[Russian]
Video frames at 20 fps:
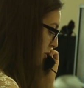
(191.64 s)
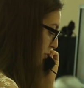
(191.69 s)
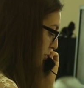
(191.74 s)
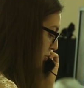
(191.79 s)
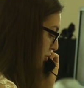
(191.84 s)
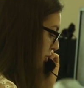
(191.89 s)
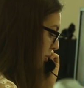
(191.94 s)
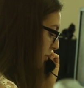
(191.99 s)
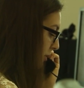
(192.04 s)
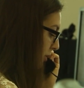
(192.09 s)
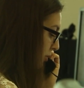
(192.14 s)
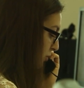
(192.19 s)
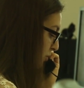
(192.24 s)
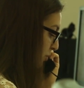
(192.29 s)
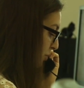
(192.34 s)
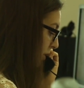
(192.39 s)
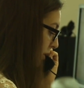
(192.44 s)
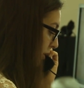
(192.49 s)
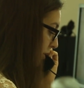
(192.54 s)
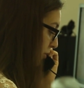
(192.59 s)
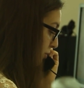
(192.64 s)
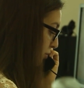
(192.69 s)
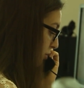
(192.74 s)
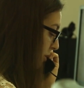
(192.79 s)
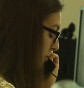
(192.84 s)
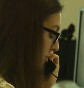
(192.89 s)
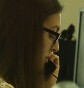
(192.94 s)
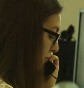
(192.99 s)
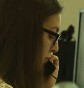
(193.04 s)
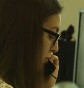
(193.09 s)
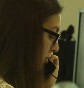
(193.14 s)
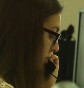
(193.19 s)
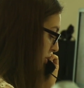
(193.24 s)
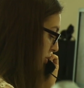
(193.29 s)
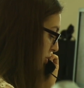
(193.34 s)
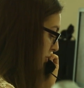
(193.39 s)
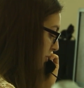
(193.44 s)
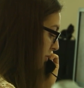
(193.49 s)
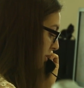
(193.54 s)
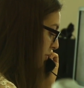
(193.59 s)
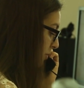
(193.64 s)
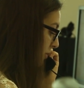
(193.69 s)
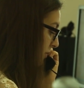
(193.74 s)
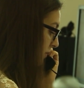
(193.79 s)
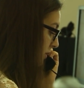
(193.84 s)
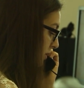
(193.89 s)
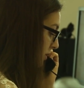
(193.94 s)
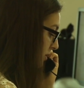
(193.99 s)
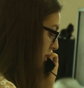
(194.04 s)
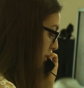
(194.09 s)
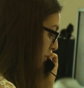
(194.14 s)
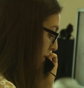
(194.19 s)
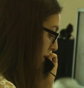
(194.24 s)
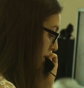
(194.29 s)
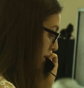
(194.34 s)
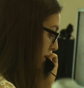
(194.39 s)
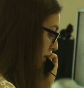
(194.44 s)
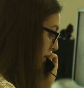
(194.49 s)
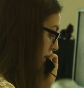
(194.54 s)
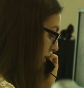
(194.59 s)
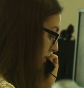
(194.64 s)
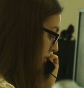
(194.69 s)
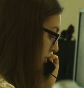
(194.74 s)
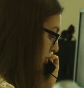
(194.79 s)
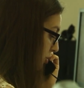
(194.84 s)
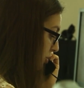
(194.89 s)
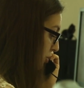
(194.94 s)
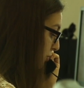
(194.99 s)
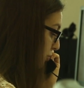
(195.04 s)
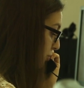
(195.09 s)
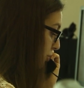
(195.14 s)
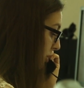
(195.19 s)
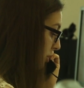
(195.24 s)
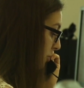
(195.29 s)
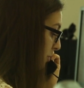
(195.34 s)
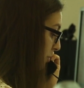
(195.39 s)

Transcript: нам удалось выяснить, электронные письма Дили затерялись где-то в пути.